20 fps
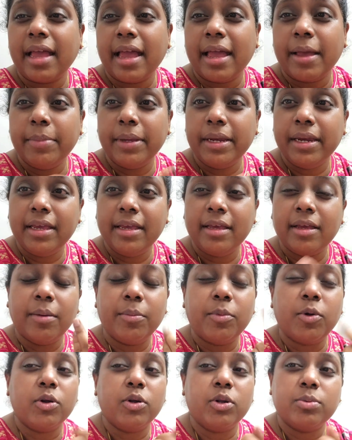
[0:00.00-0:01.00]
है भी नहीं कि
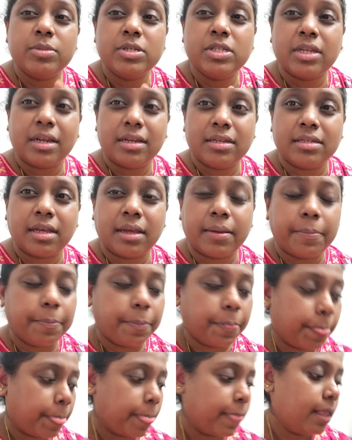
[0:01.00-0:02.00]
हम ऑटो में चले जाए
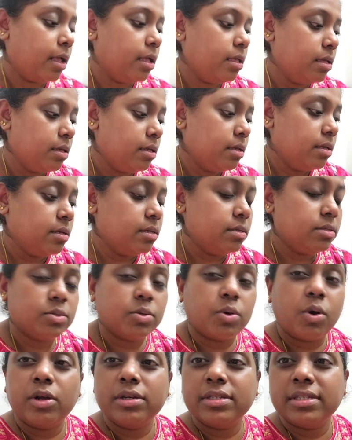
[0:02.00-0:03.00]

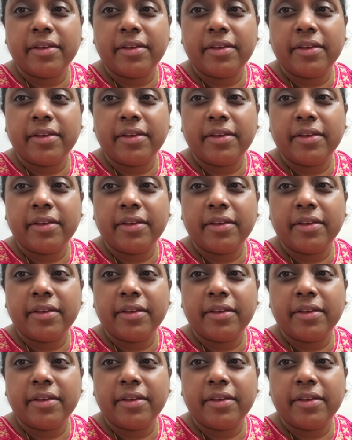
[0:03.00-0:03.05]
सो so, और